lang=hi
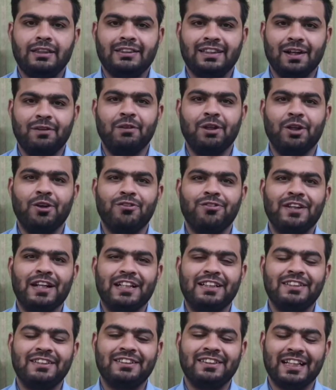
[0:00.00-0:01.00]
अस्सलाम वालेकुम
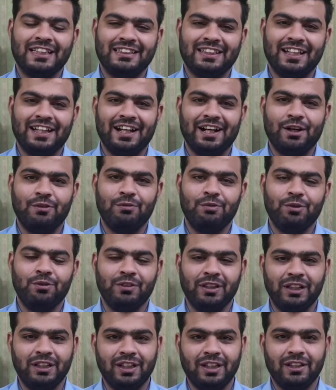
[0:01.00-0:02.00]
फ्रेंड्स कैसे हैं आप
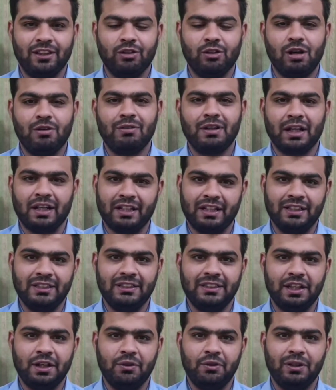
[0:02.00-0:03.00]
उम्मीद करता हूँ आप खैरियत
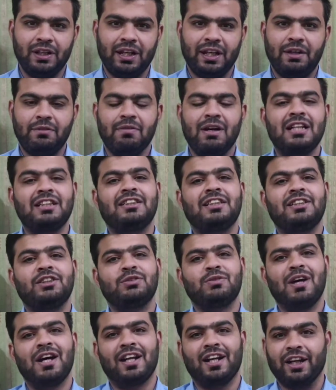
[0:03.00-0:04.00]
से होंगे माई से
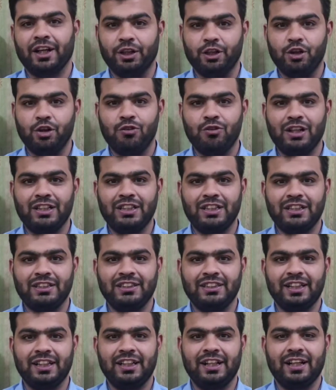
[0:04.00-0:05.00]
ज़ुबैर एंड यूर वाचिंग
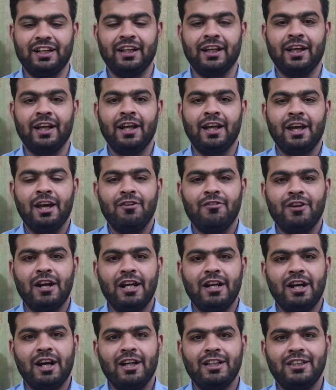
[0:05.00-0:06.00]
जी टेक
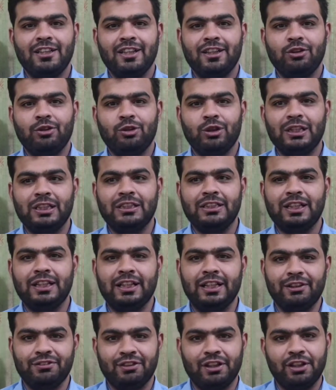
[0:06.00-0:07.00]
फ्रेंड आज एक थोड़े से
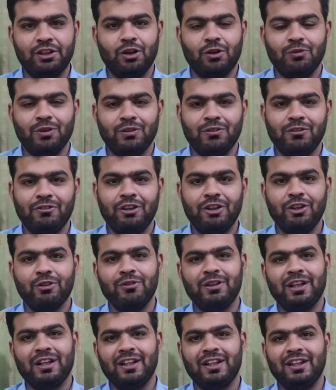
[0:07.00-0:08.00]
डिफरेंट टॉपिक पे वीडियो
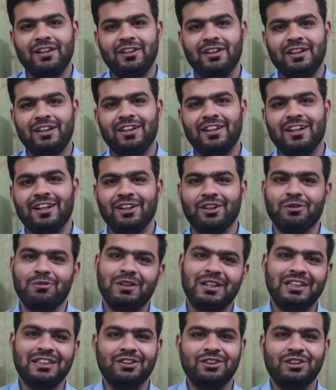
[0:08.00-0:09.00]
बनाने का दिल कर रहा था
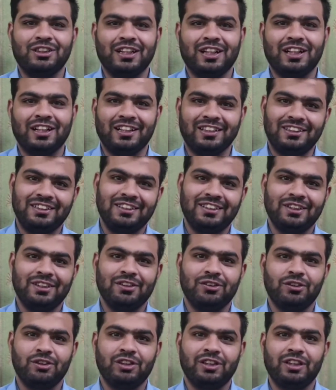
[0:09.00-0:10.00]
मैंने सोचा आज
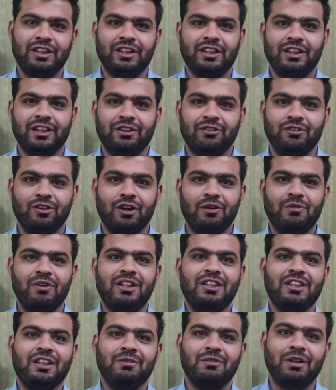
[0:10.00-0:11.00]
कुछ
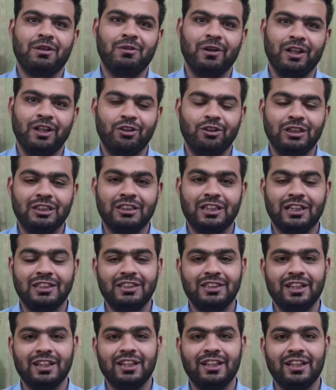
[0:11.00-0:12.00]
इन्फॉर्मेशन अपने भाइयों के
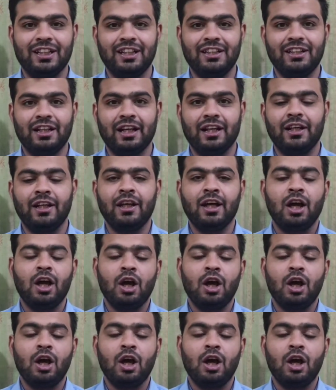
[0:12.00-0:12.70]
साथ शेयर की जाए